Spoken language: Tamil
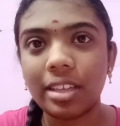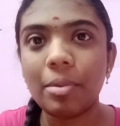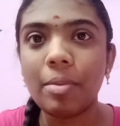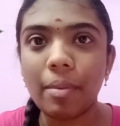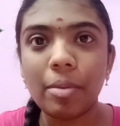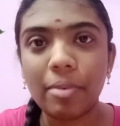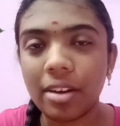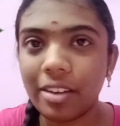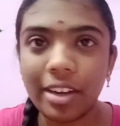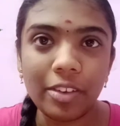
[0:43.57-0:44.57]
எப்படி மெமரி
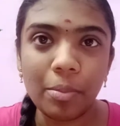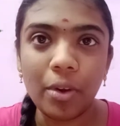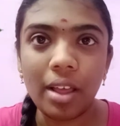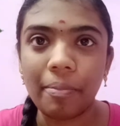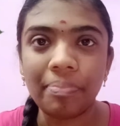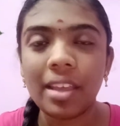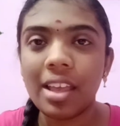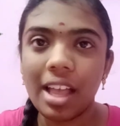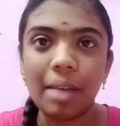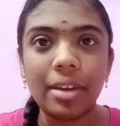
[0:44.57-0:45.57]
பண்ணுறதுன்னு எடுத்துகிட்டு போகலாம்
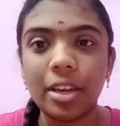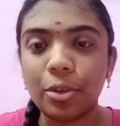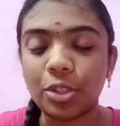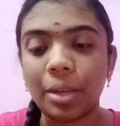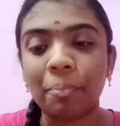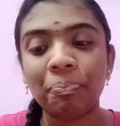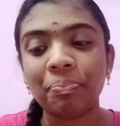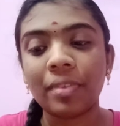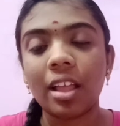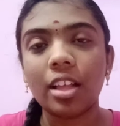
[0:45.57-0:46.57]
அப்படின்னு யோசித்தேன்
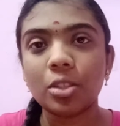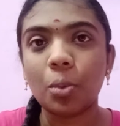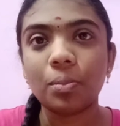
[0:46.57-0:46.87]
ஸோ